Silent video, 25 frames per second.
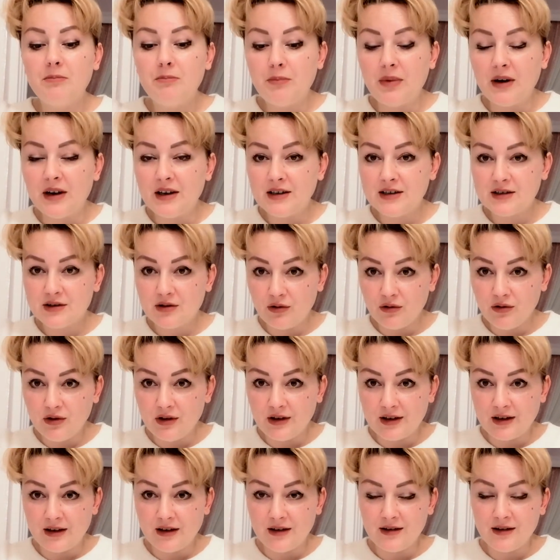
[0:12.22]

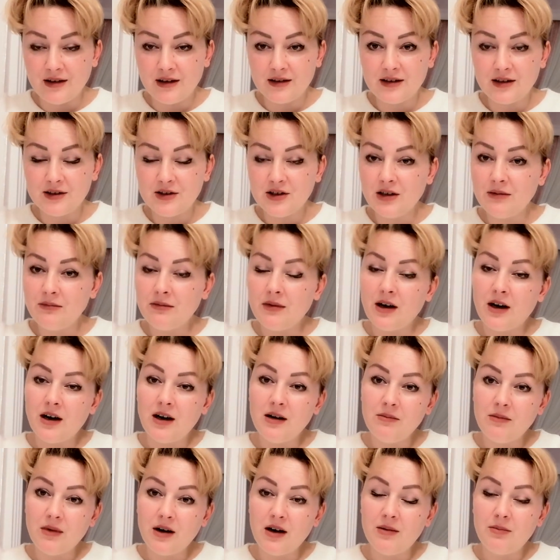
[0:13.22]
Paysonları anlatacağım
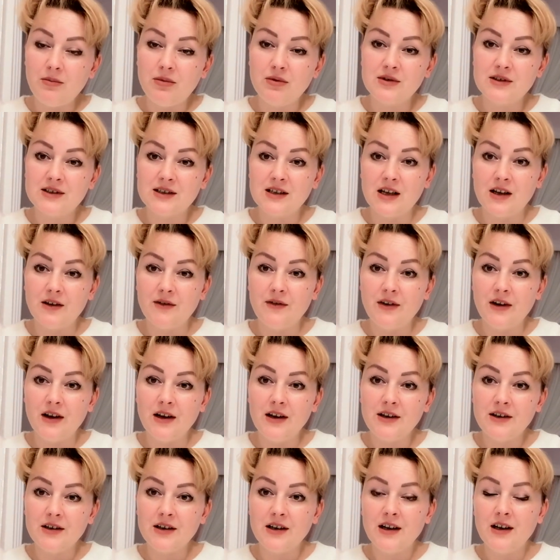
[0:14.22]
ama bu
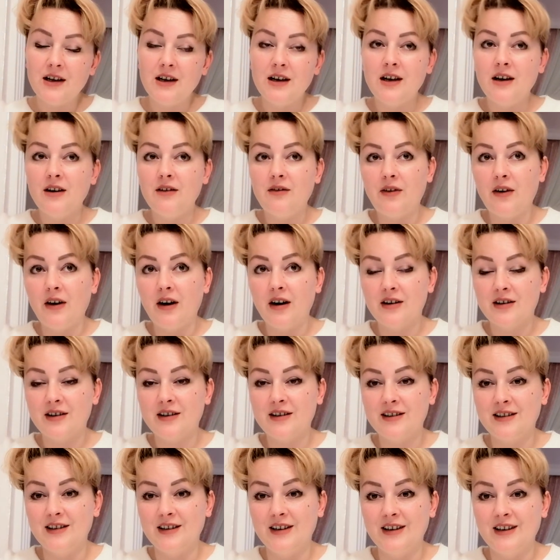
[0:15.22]
sefer
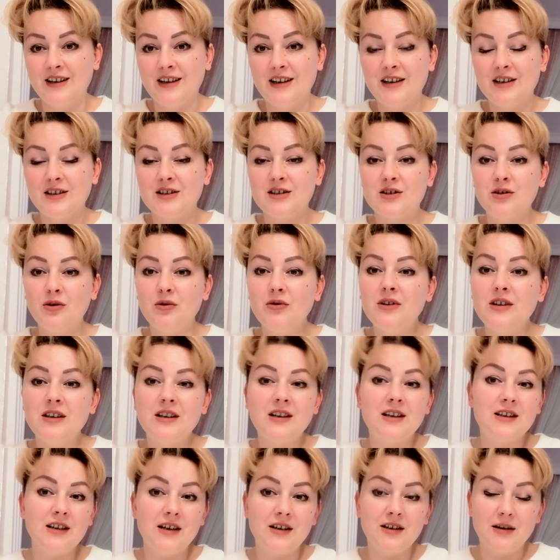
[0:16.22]
farklı. Son
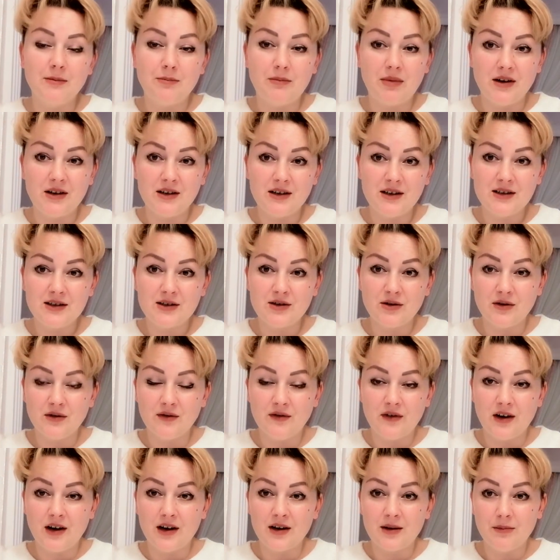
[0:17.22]
iki tane
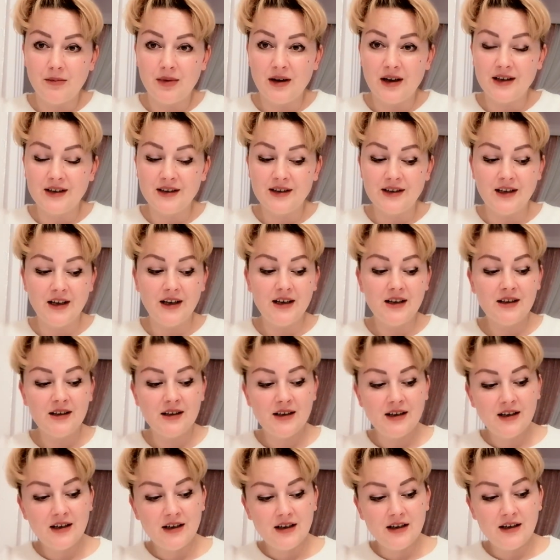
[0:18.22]
Payson var bende.
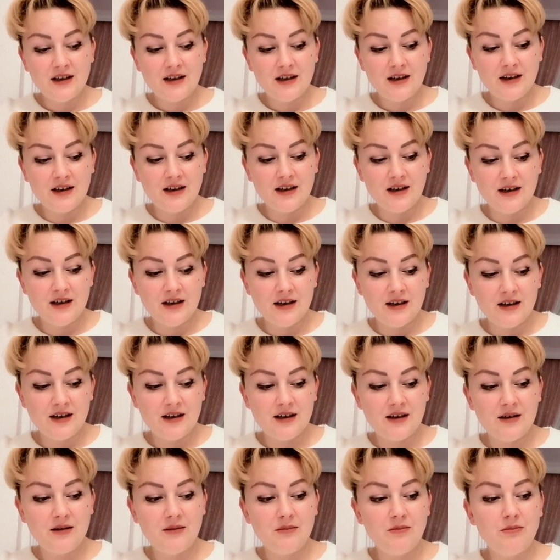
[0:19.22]
Ee,
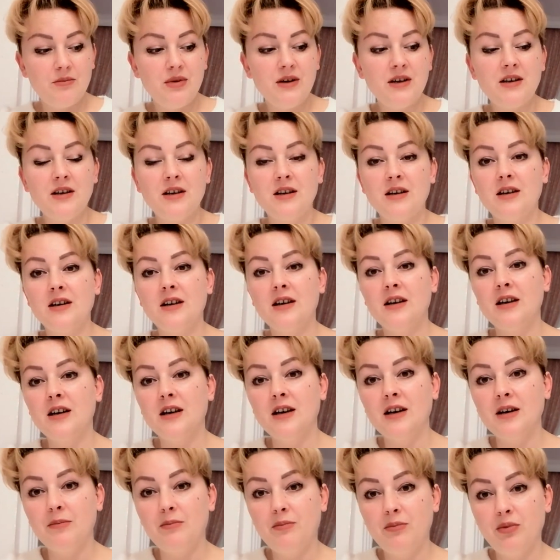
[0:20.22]
biri
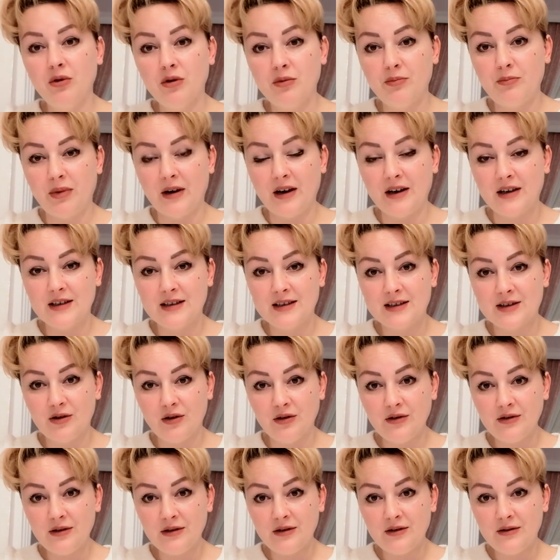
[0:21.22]
e, Pur
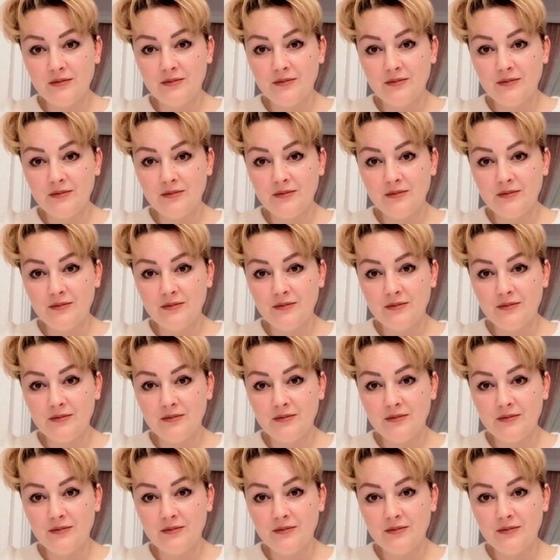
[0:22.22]
Payson.